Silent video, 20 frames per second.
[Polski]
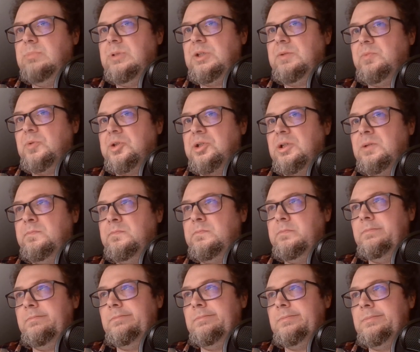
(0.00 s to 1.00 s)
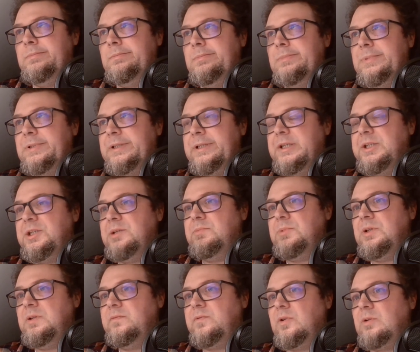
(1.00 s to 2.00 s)
być może mm, znajdziemy
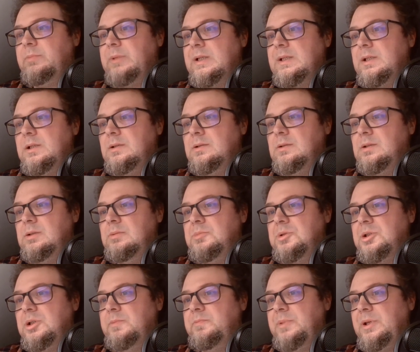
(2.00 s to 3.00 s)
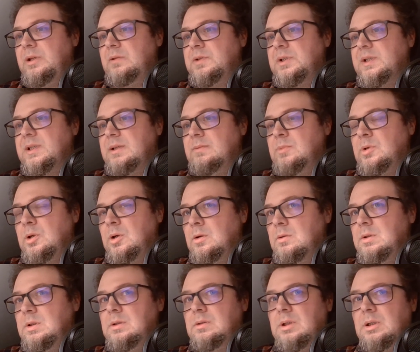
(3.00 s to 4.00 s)
informację o tym, że pierwsze
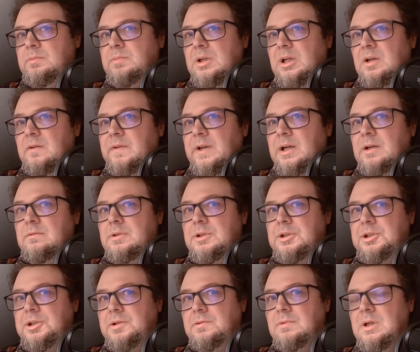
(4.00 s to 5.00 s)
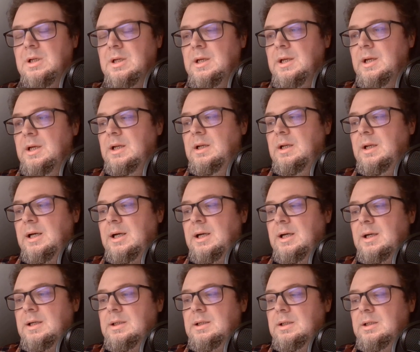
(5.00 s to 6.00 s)
samochody, które pojawiały pojawiały się
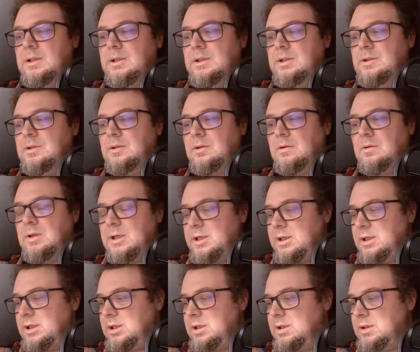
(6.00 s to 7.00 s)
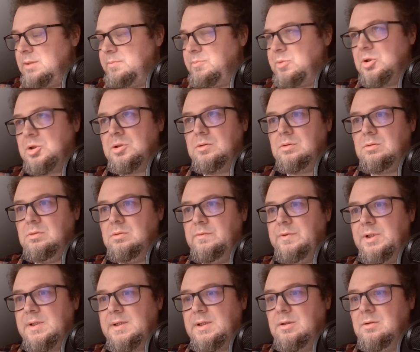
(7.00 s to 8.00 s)
na e, drogach na początku
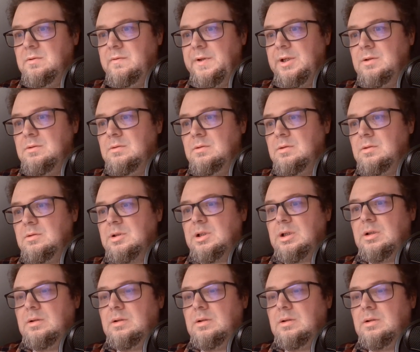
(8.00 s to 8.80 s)
XX wieku, no